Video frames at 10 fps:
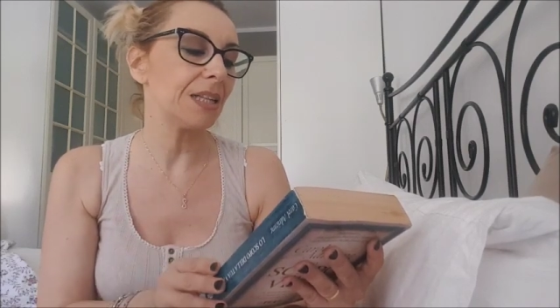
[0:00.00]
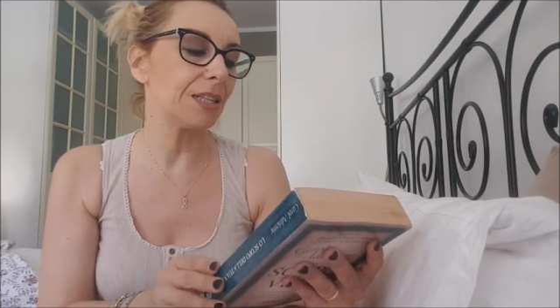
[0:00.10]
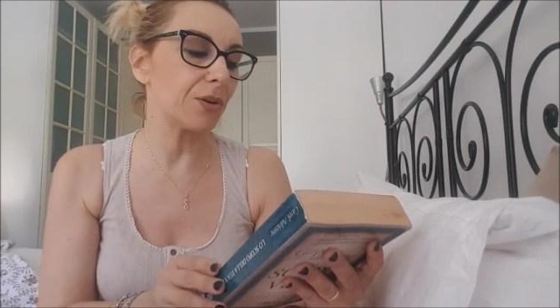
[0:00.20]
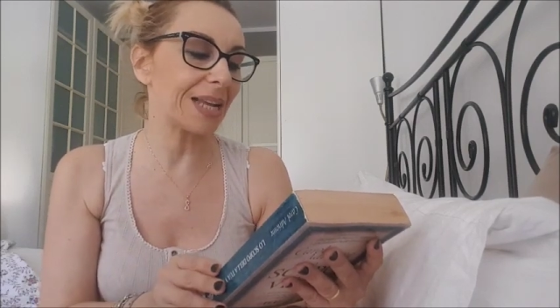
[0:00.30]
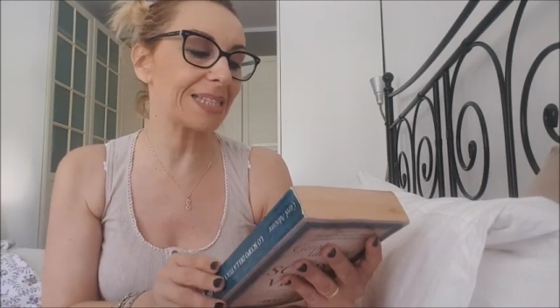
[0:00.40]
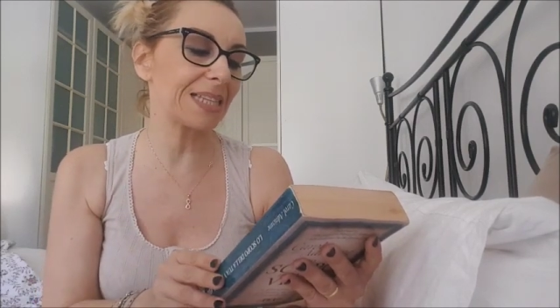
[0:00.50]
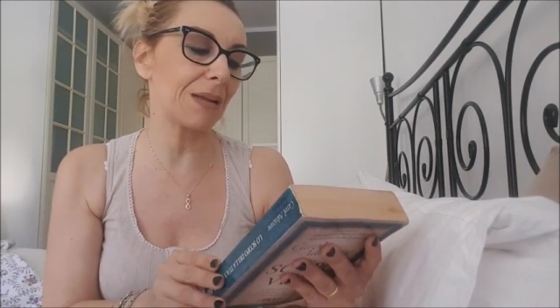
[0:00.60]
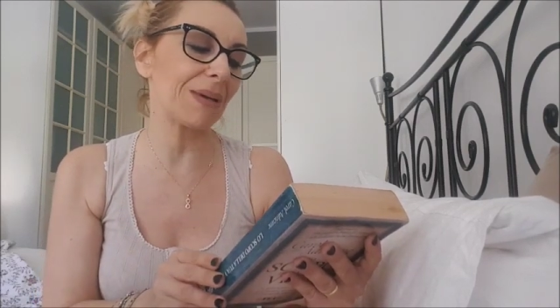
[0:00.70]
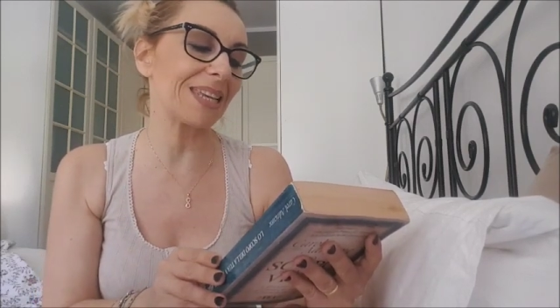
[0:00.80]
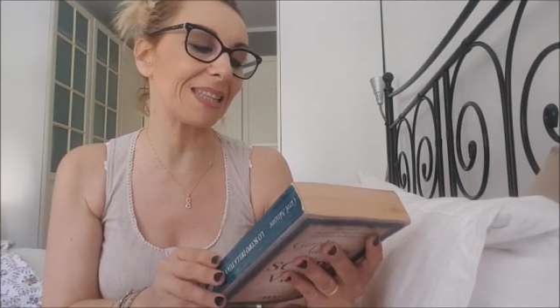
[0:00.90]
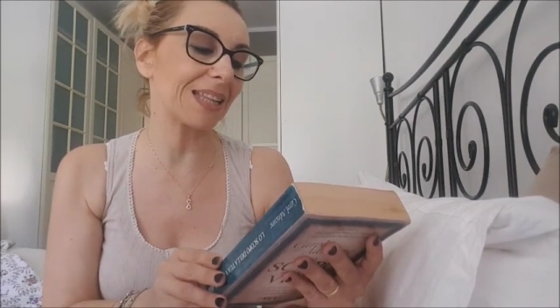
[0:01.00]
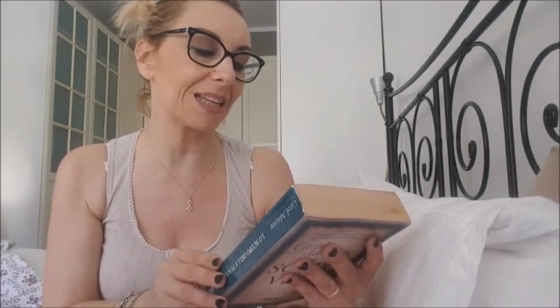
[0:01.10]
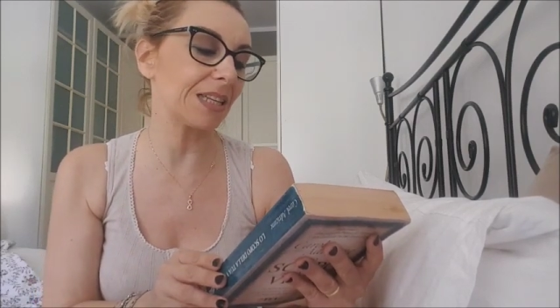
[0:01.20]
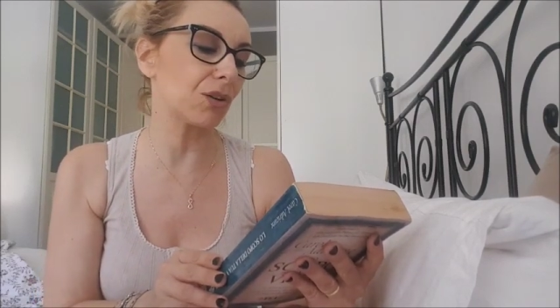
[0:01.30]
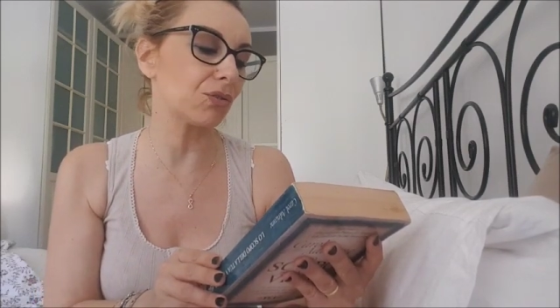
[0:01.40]
di non essere mai
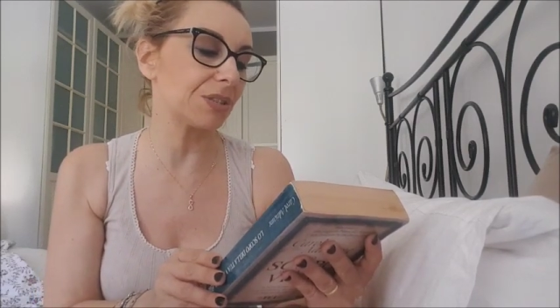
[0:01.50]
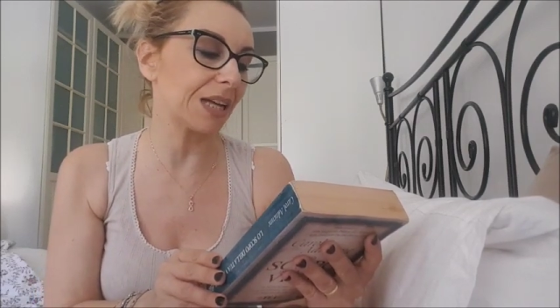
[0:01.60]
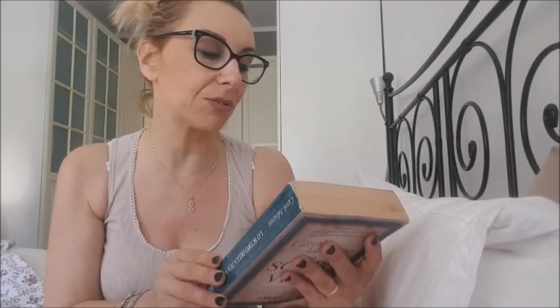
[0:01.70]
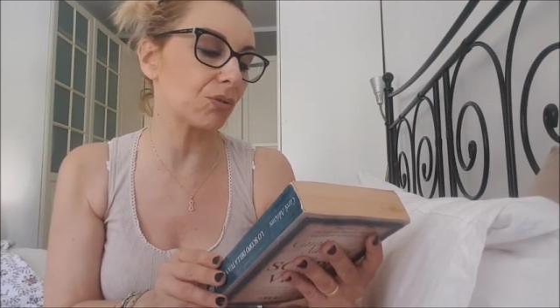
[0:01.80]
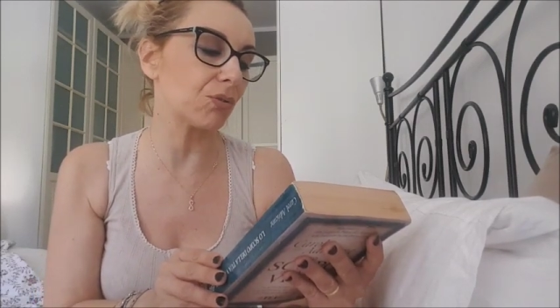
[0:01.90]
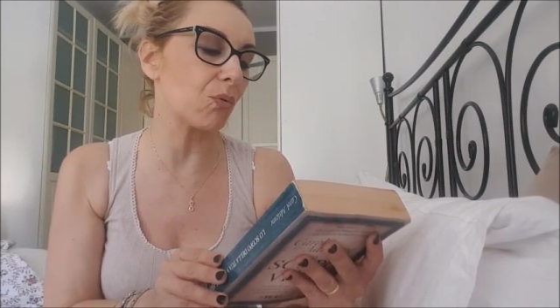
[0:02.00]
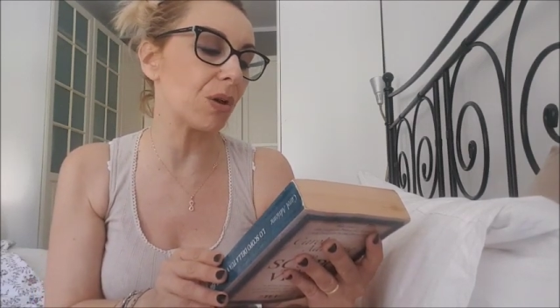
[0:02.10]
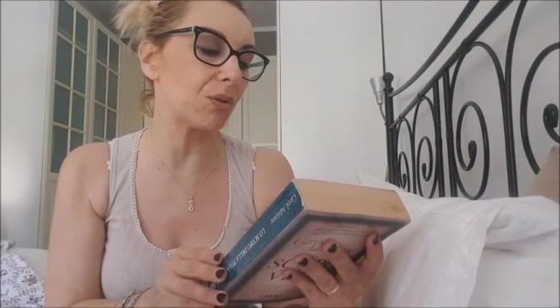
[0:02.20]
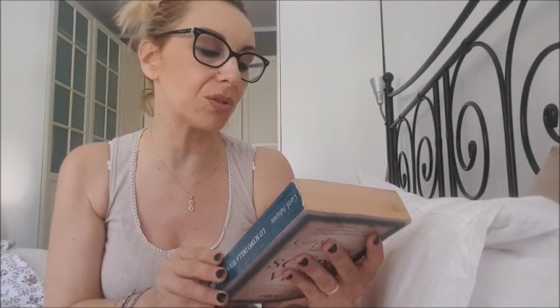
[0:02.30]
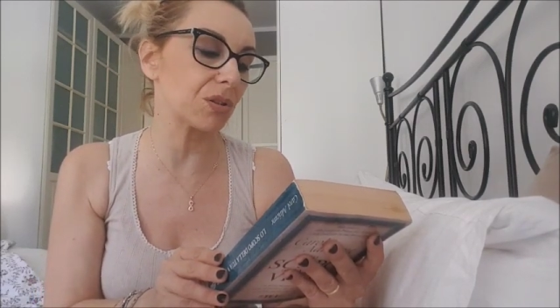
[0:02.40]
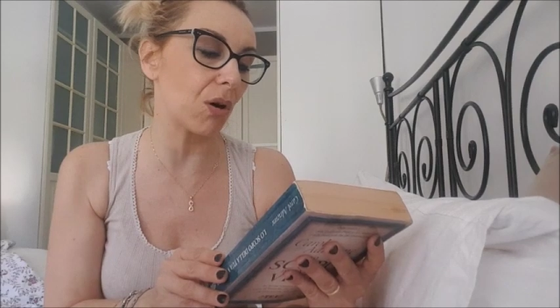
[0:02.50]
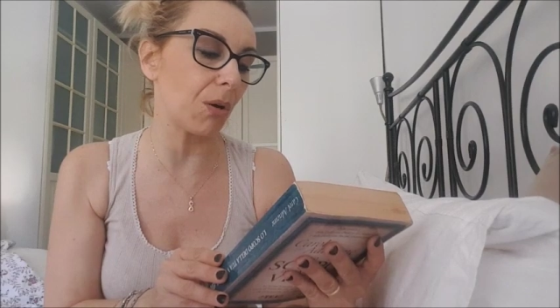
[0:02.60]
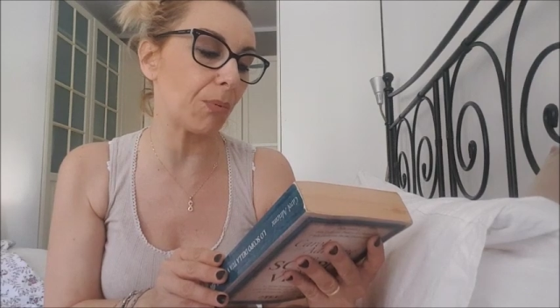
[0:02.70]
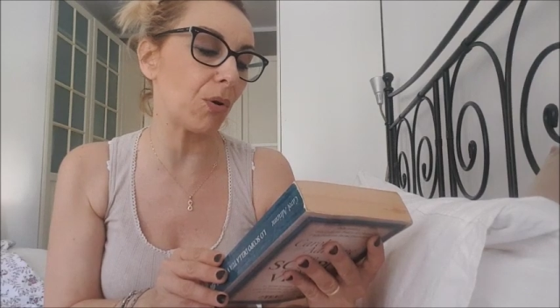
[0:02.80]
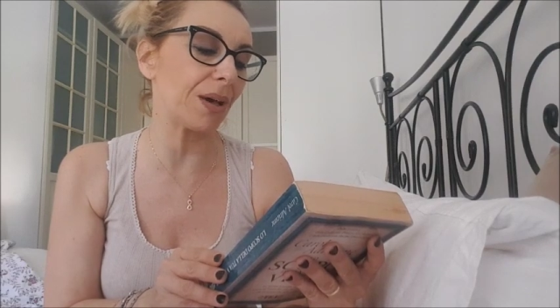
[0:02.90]
entrati in contatto con quello
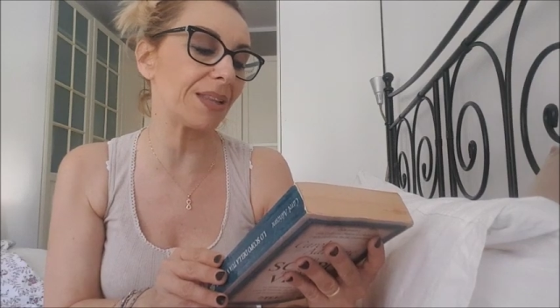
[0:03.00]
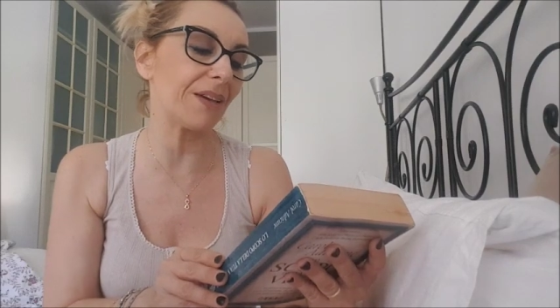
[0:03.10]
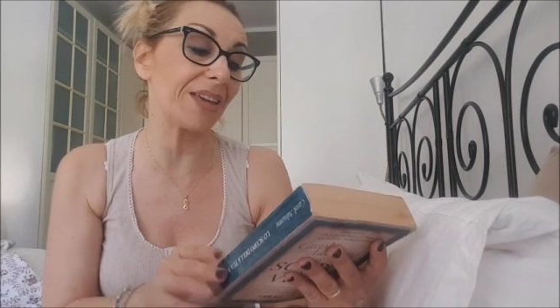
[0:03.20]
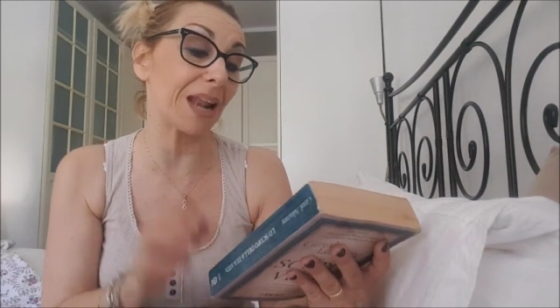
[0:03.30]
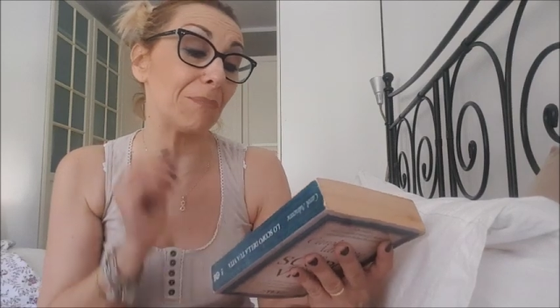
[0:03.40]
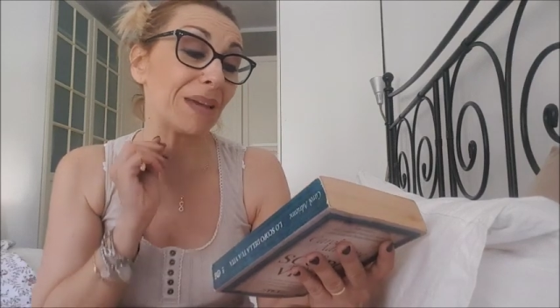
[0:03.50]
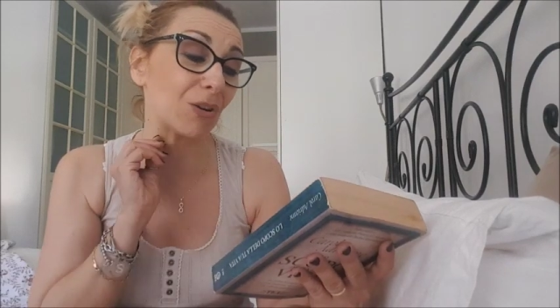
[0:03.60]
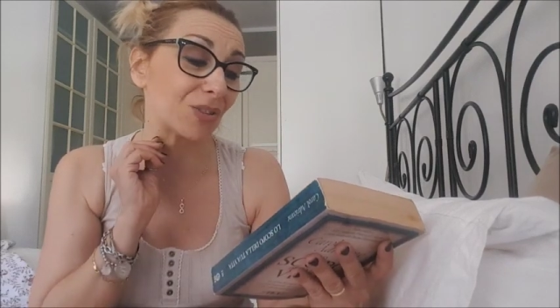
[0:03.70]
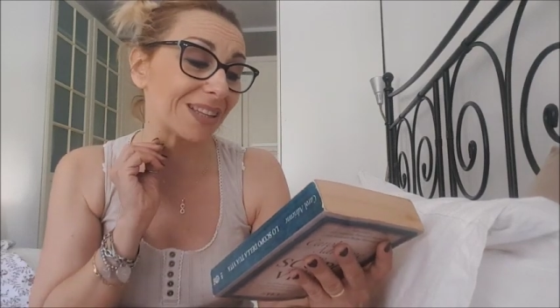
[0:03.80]
scopo e di aver almeno